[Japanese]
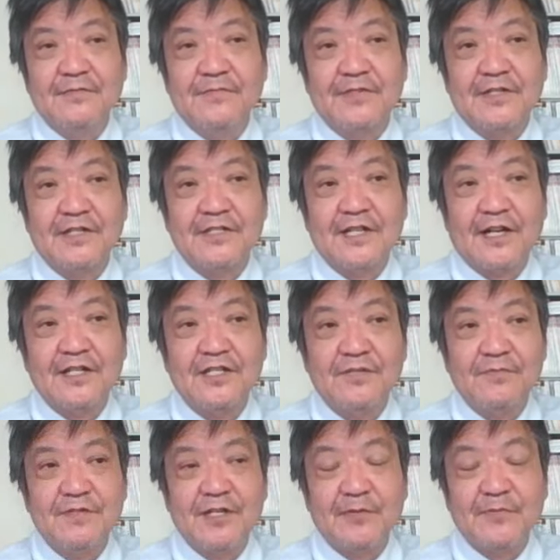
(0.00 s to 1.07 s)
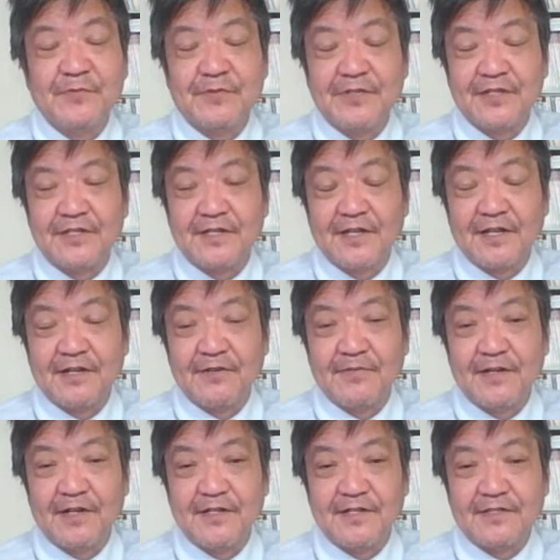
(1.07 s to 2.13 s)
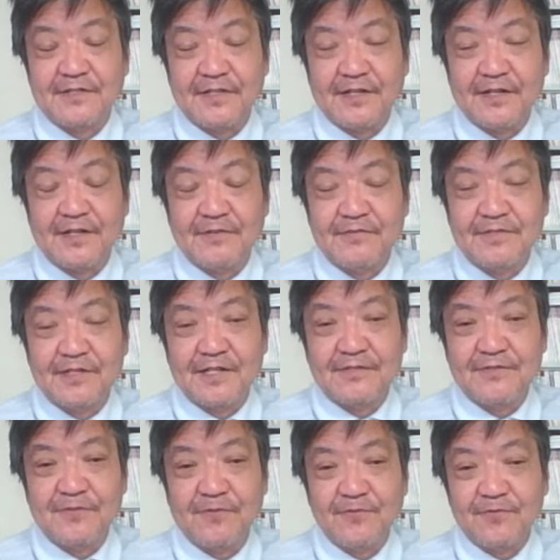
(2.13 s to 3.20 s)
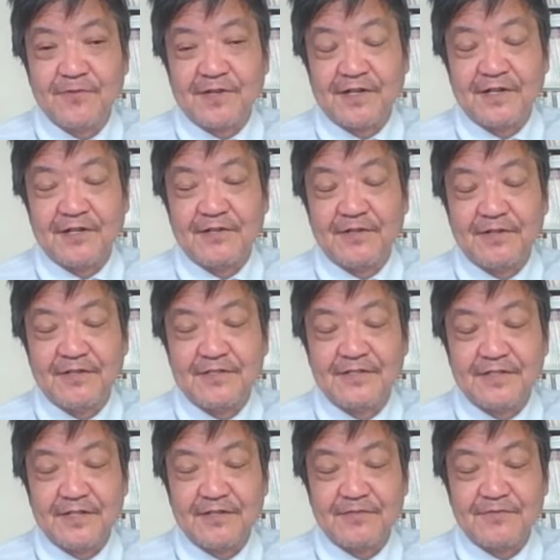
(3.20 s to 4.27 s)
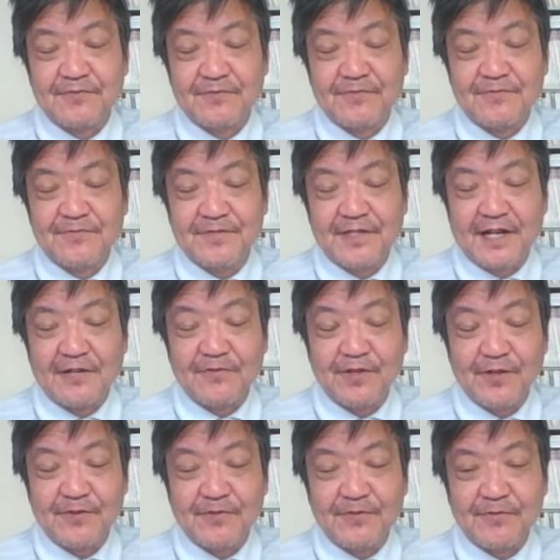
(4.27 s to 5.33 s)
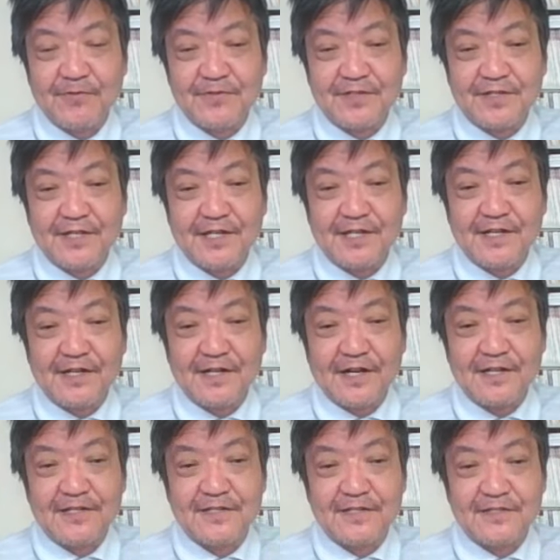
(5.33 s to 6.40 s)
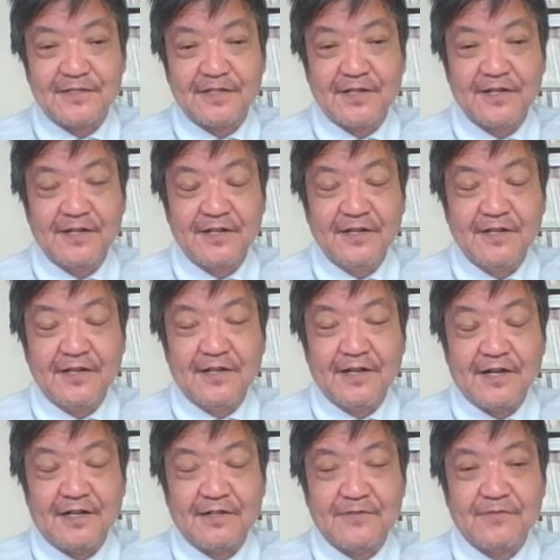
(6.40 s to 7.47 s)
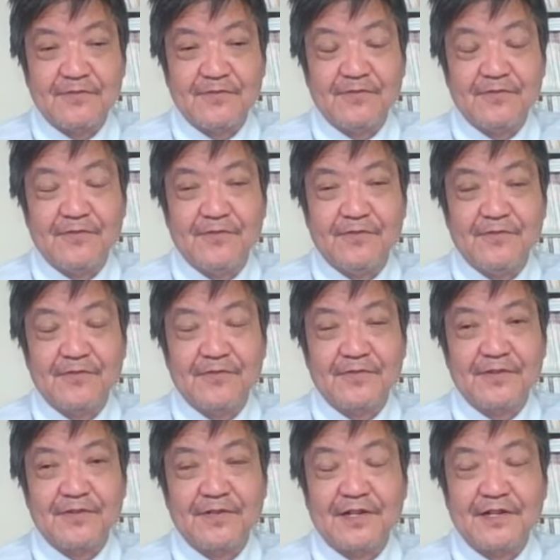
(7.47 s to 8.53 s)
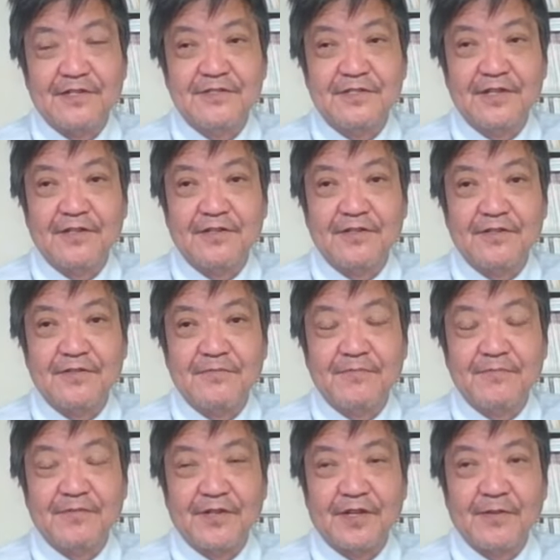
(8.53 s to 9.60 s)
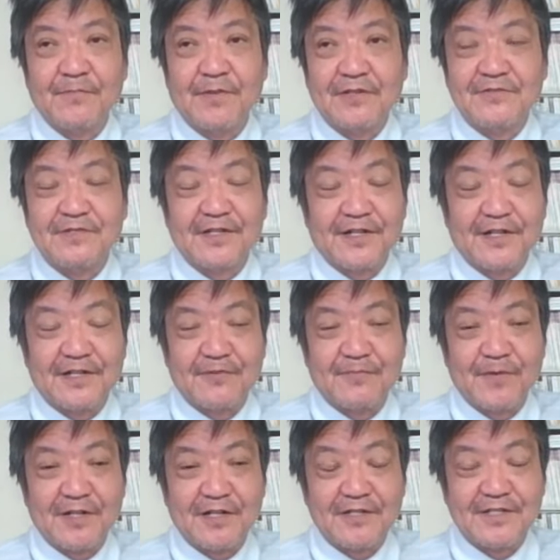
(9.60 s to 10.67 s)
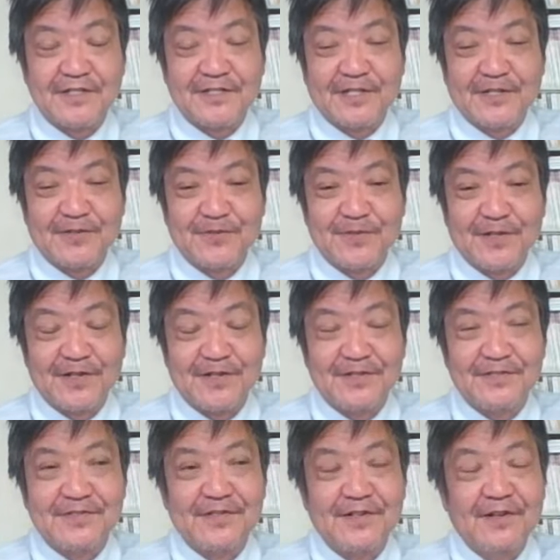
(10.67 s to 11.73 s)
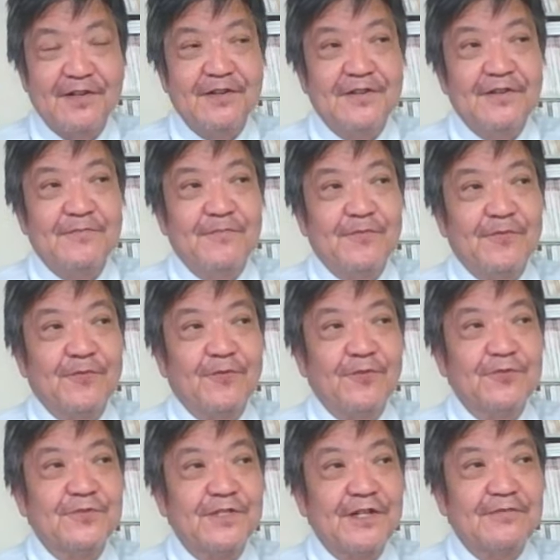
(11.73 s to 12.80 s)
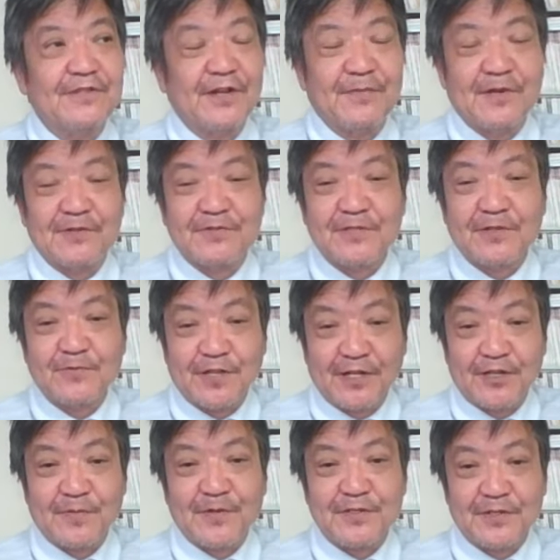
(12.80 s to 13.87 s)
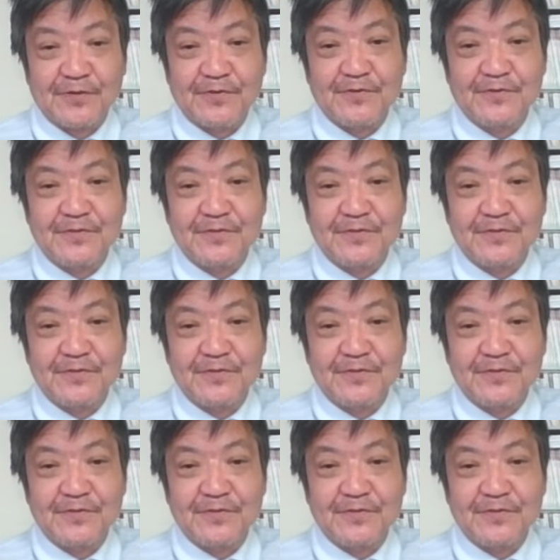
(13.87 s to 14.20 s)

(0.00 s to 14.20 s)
昔 ICBM の実験はですねフランス本土からはですねそう売ってあの辺の近海にですねあのあれですね原爆かなんかを爆破させたというようなもう50年ぐらい前そんなことやってましたよ